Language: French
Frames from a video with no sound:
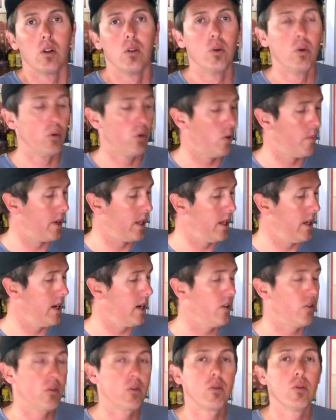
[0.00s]
Donc de
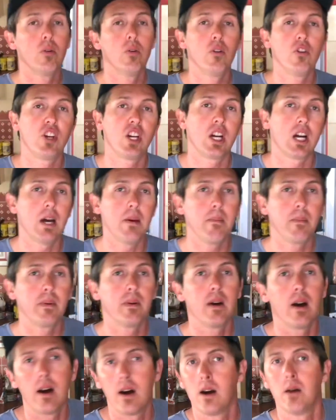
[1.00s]
manière à ce que j'ai quand même
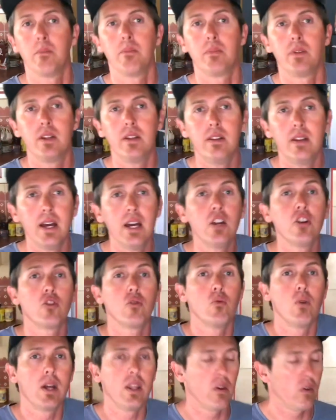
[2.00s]
un petit
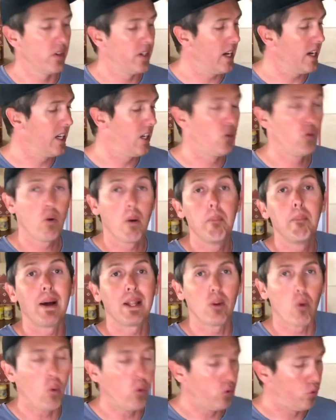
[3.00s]
déj ou un anka qui soit pas
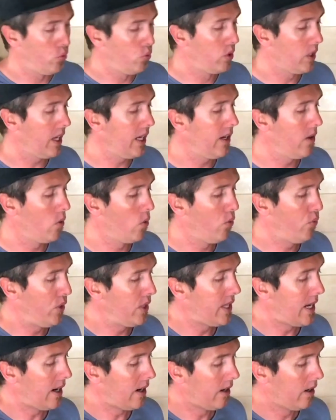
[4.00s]
trop sucré au
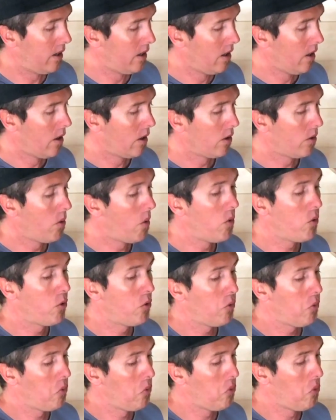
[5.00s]
final. Donc
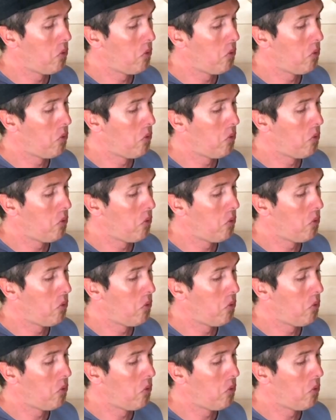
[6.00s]
euh,